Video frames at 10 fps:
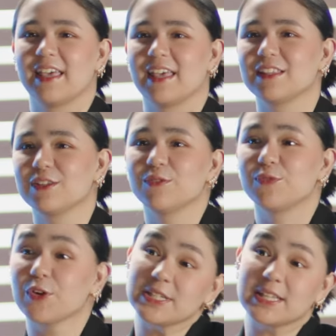And yung
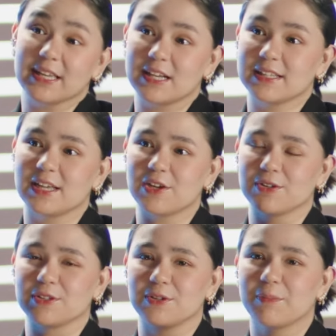first single na
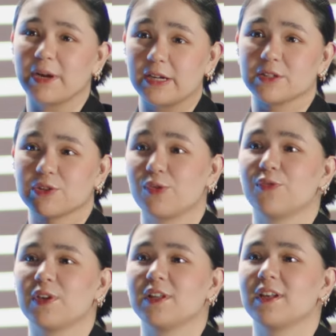yon, yung parang
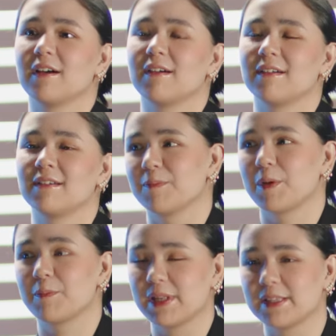trophy ng
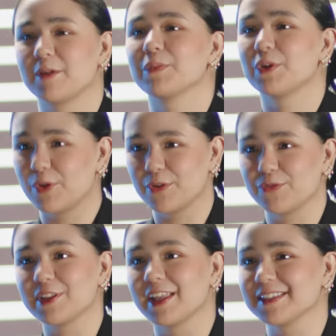pag-build up ng
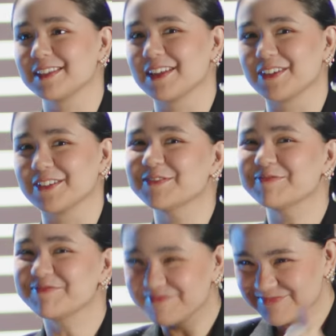confidence na yon.
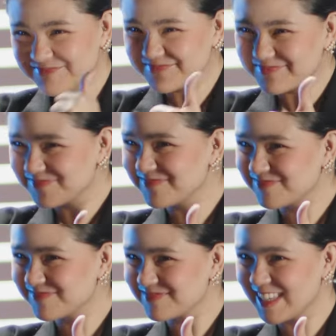
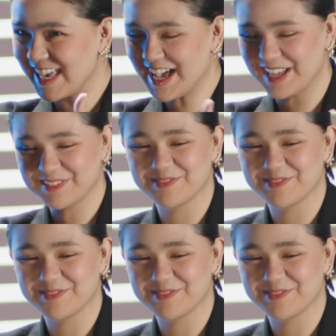Yeah.